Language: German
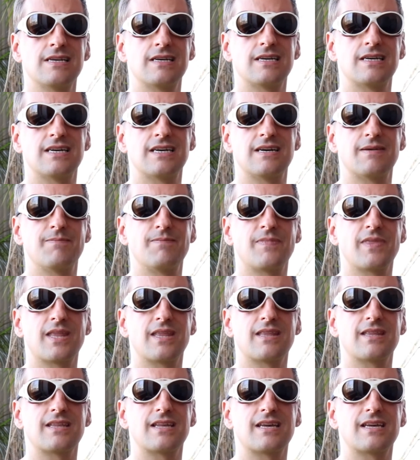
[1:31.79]

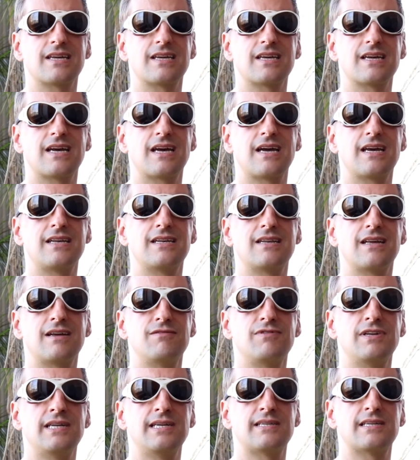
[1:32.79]
ähm, ein,
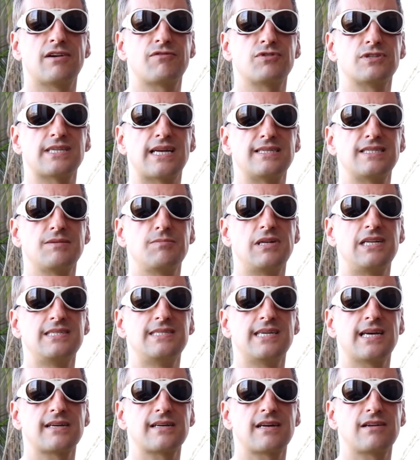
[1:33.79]
ein wenig dafür
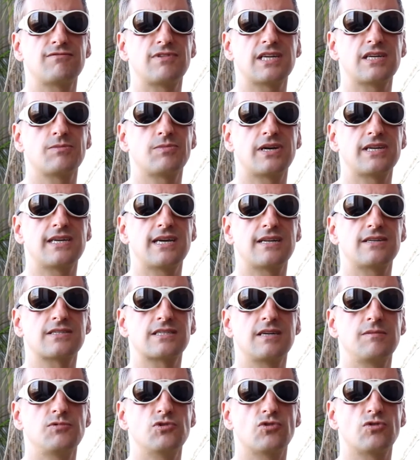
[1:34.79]
sensibilisieren kann, welche Barrieren es
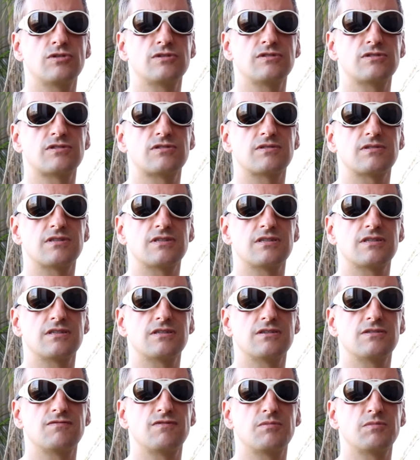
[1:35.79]
gibt und
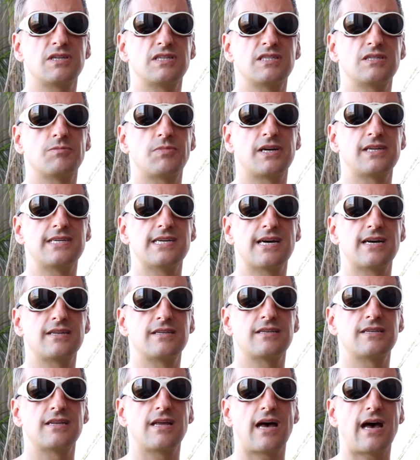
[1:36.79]
äh, wie man diese
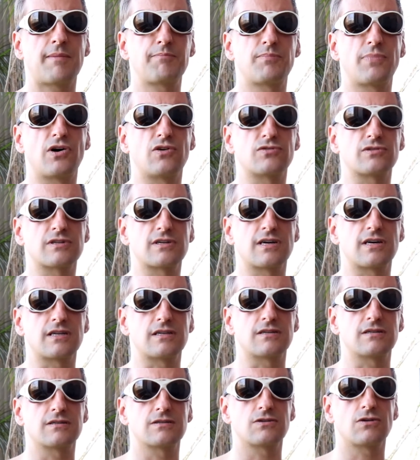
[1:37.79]
Barrieren abbauen kann.
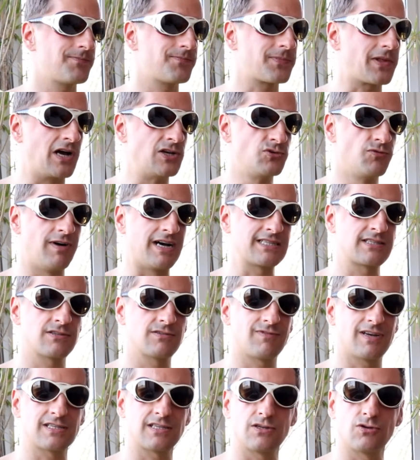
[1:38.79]
Also
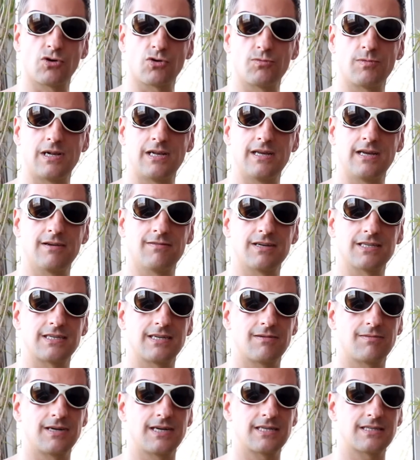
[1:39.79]
was, was ich noch überlege, was
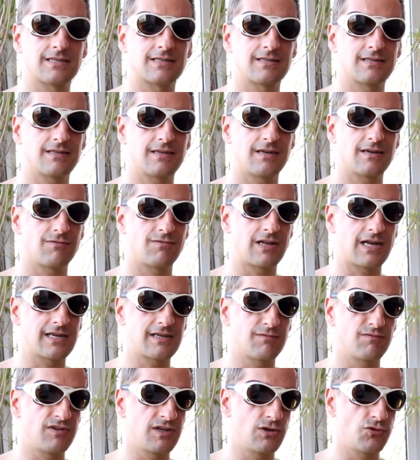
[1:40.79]
ich aber jetzt vielleicht
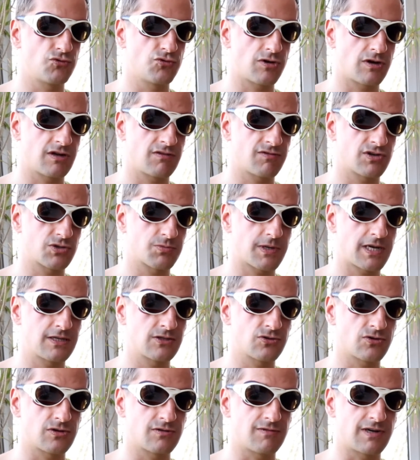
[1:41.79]
im Video noch nicht versprechen
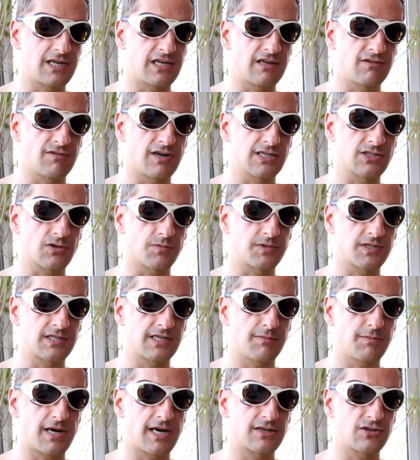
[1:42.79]
sollte, weil ich nicht weiß, ob es
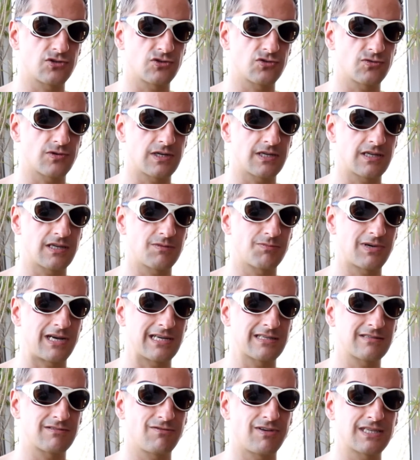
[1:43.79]
thematisch so richtig
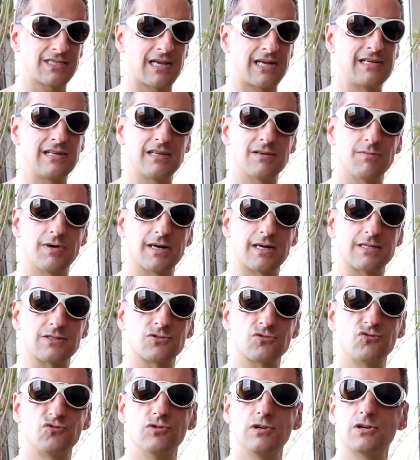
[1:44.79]
passt. Was eigentlich immer ganz
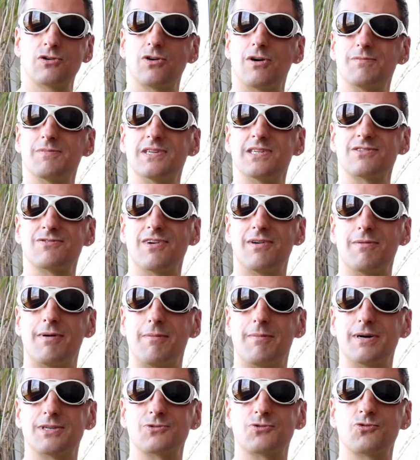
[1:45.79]
cool kommt, ist, wenn man
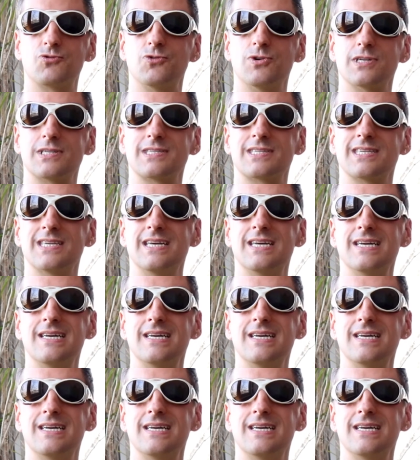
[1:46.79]
mal so kurz